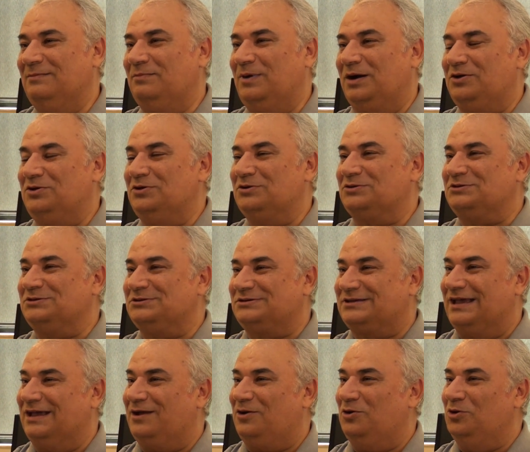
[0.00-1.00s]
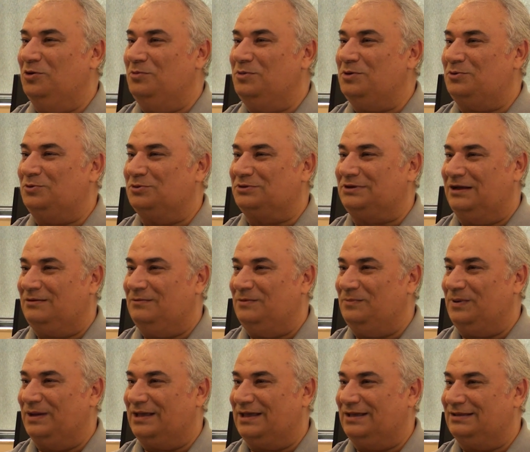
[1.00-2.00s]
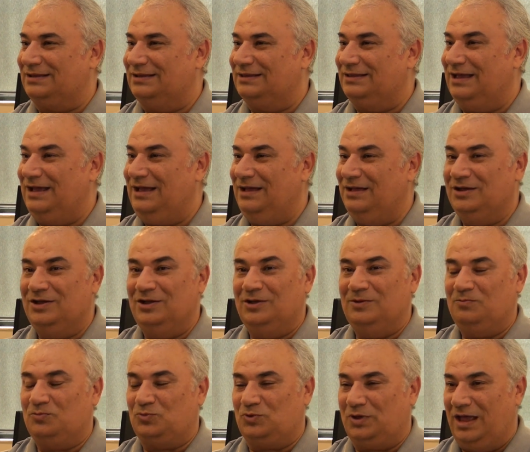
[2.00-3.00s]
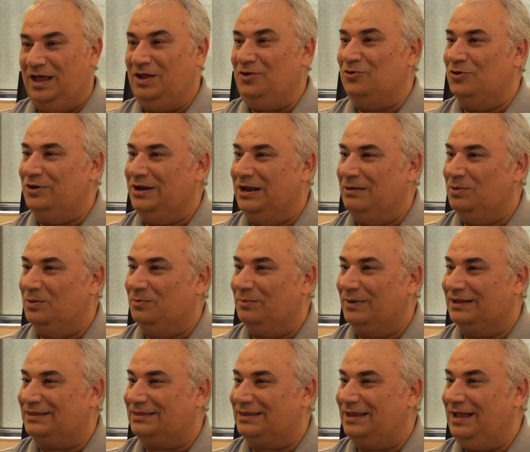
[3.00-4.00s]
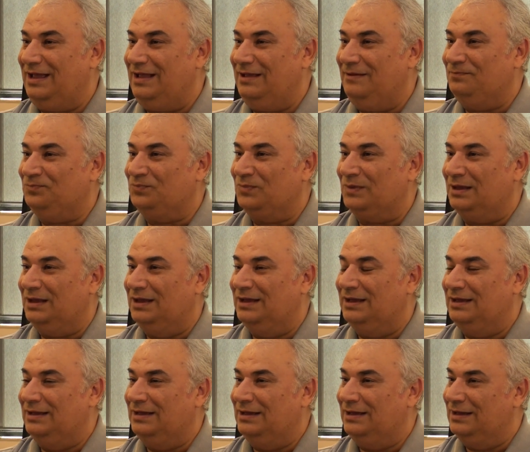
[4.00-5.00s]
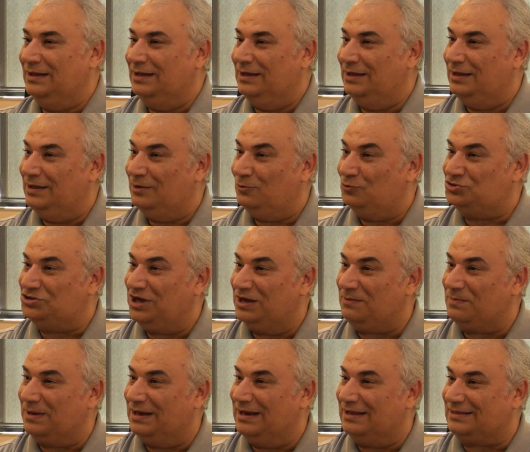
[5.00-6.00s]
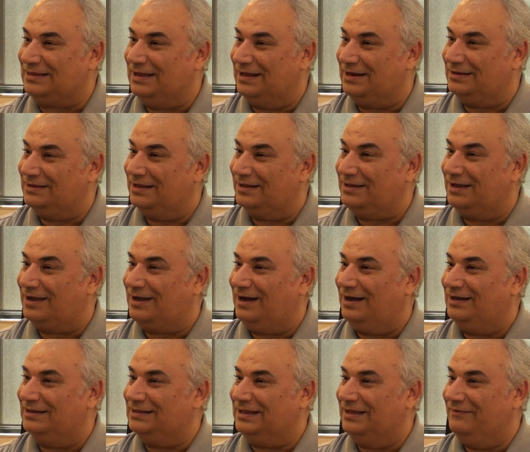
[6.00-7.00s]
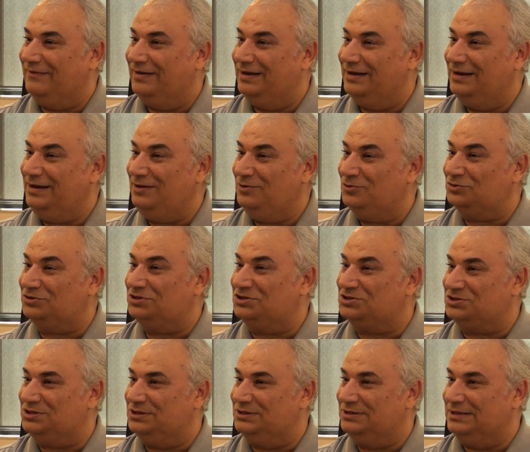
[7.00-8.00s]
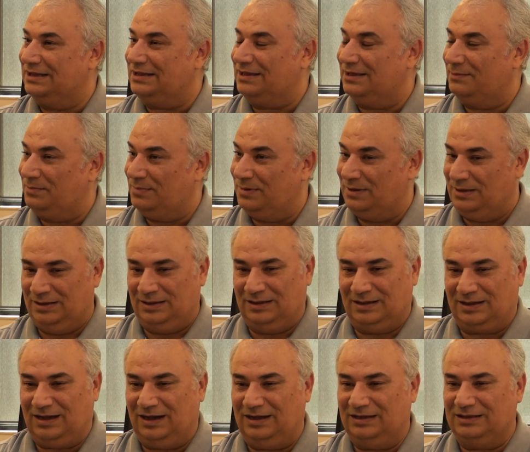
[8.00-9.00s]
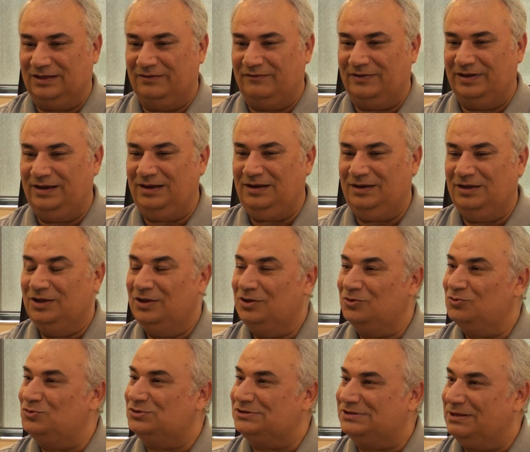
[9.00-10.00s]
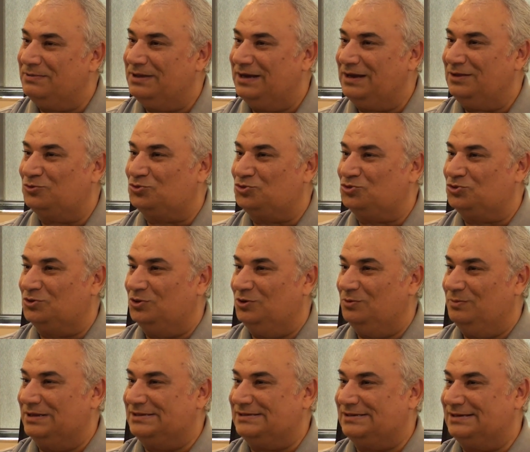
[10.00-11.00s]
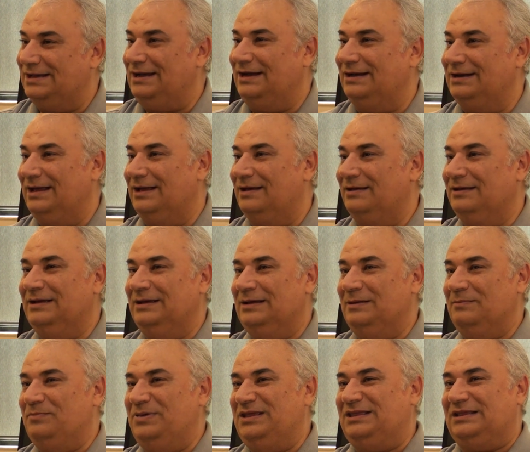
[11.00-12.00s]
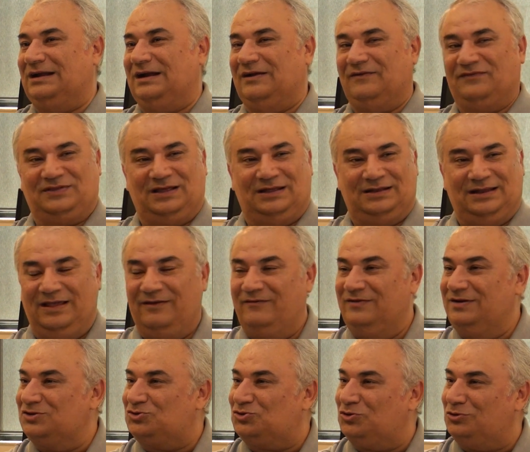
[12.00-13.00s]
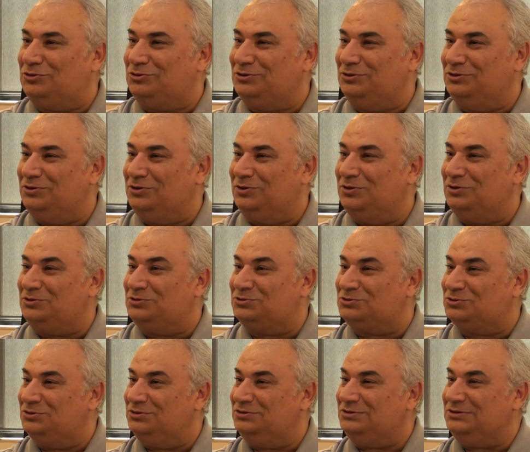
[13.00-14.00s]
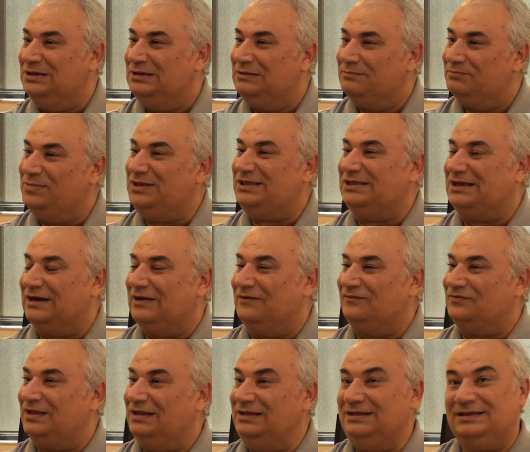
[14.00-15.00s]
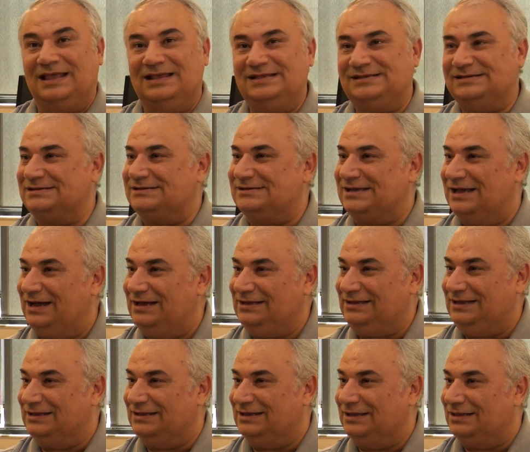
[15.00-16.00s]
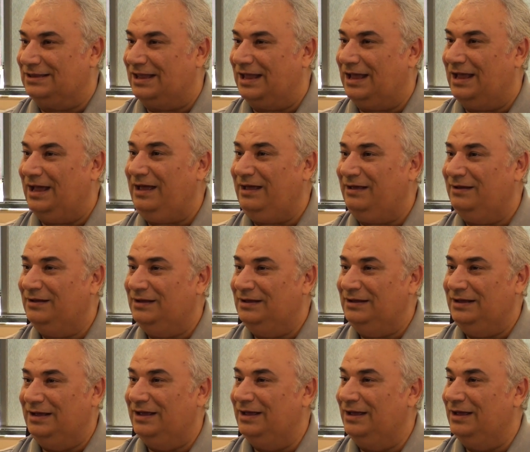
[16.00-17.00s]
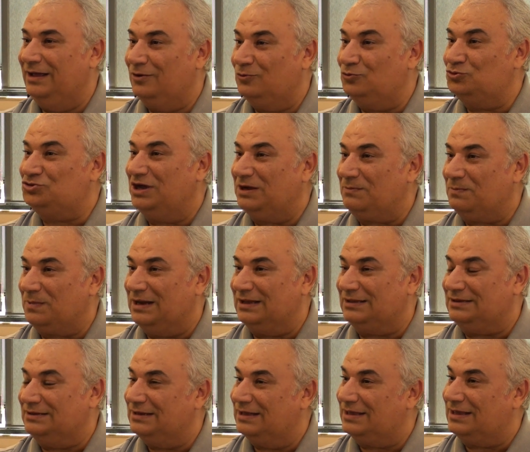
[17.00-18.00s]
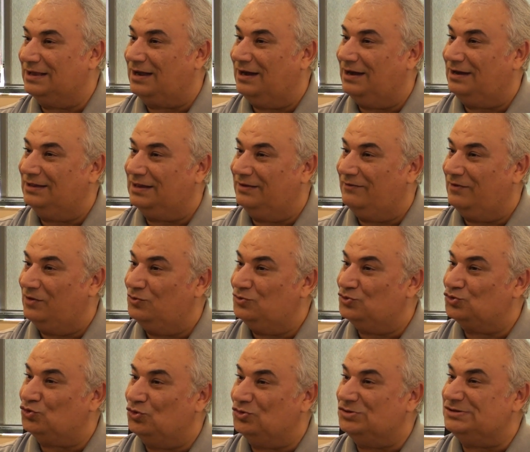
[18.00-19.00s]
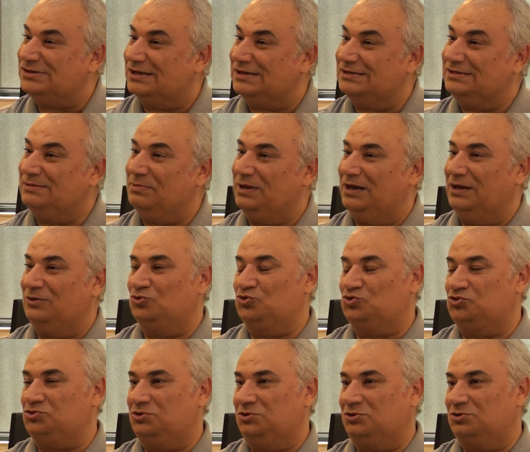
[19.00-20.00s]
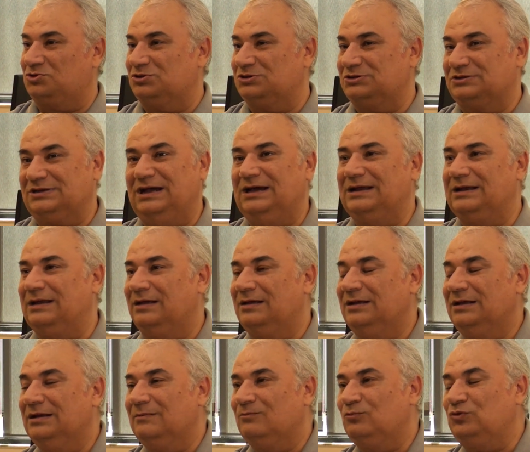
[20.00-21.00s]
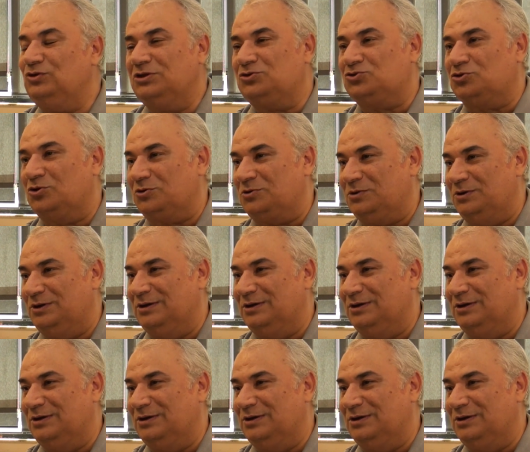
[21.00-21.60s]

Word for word: bakıyorsunuz ki ekonomik kurtarma paketinde en önemli madde e, uçak biletlerindeki KDV'nin, yurt içindeki e, KDV'nin %1'e düşürülmesi. Yani bir taraftan evinizde oturun diyorsunuz, bir taraftan gezin, seyahat edin diye e, uçak biletindeki KDV %18'i 1'e düşürüyorsunuz. Yani bu da çok